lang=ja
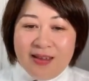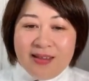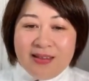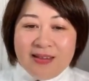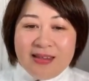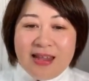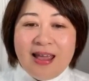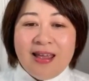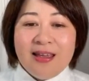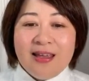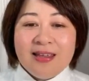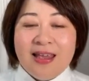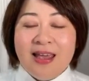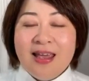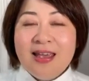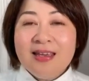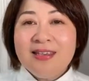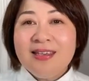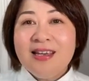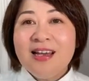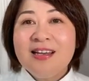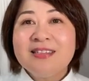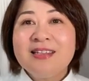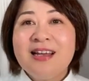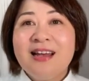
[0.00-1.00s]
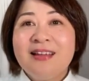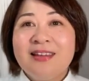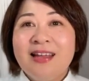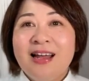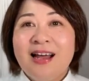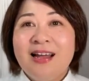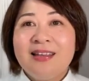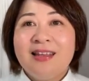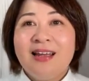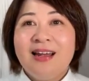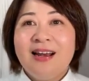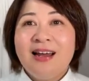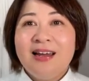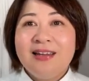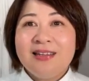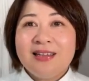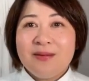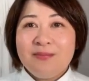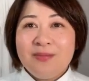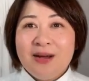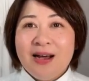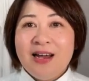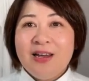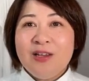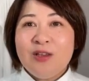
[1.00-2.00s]
でケーキ屋さんで働いた
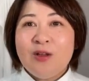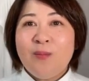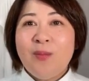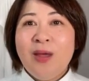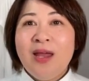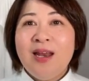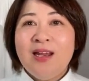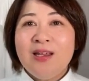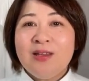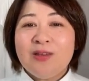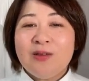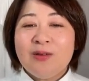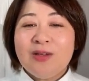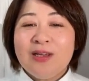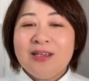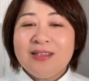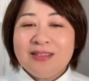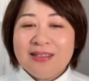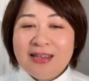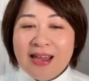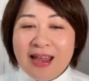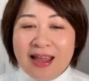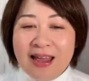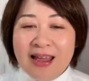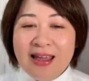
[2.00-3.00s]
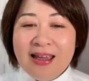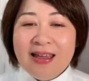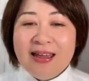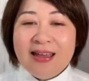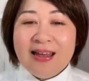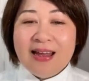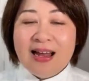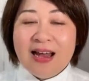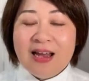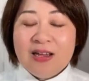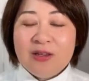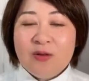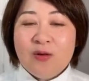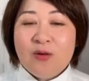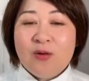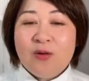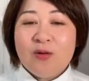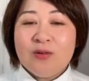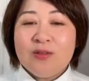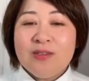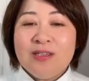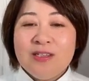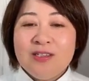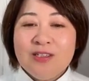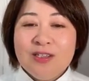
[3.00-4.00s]
場合のメリットですね、あ
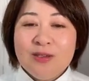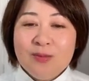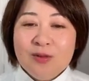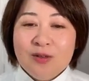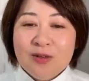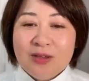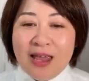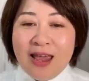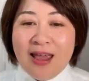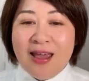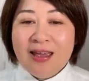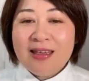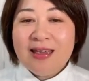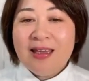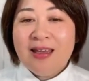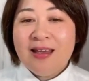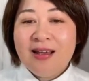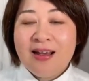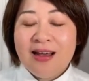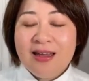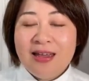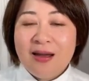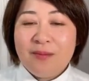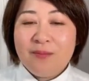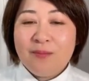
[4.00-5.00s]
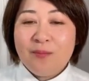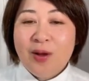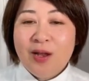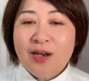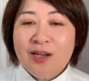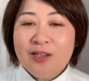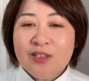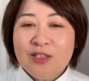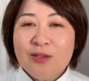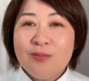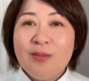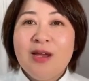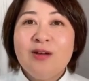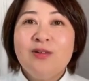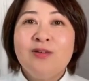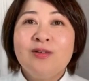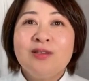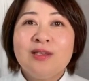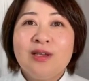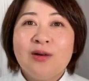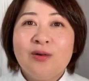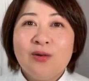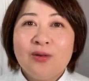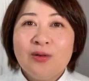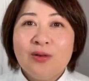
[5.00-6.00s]
の実務経験がやっぱり積めるっ
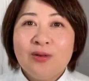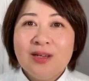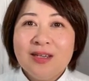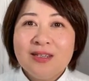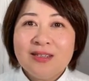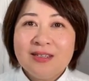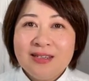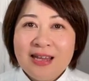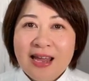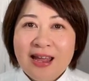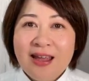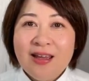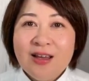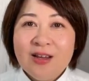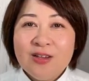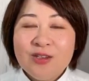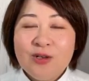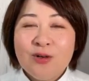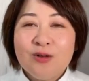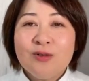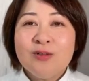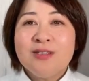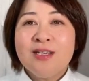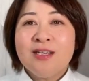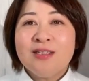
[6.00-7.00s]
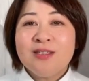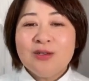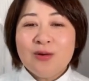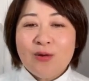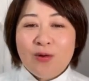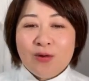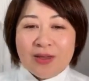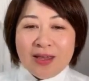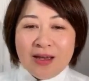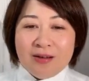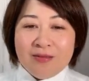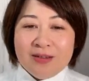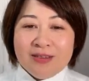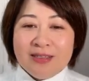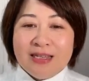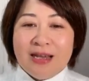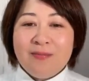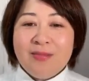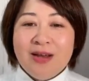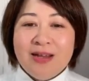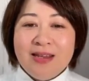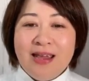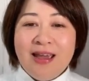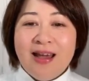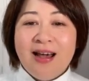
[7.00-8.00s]
てことですね。直接お客
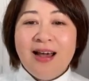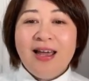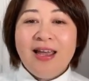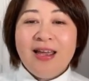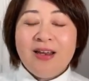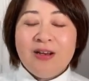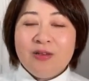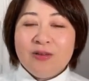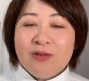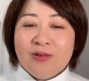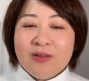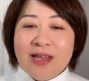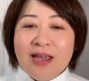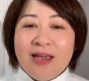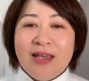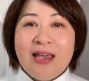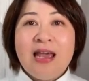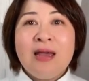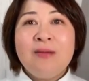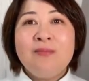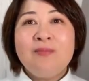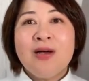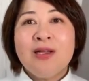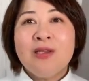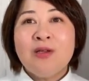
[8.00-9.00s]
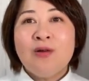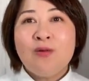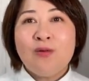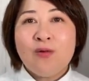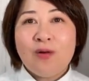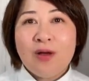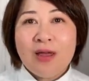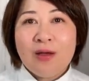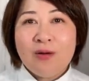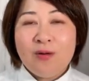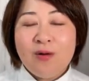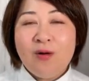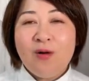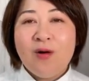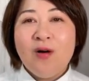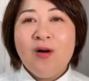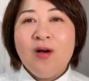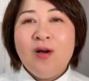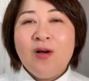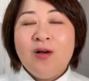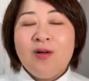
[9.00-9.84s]
様に会えるので、現場の声を、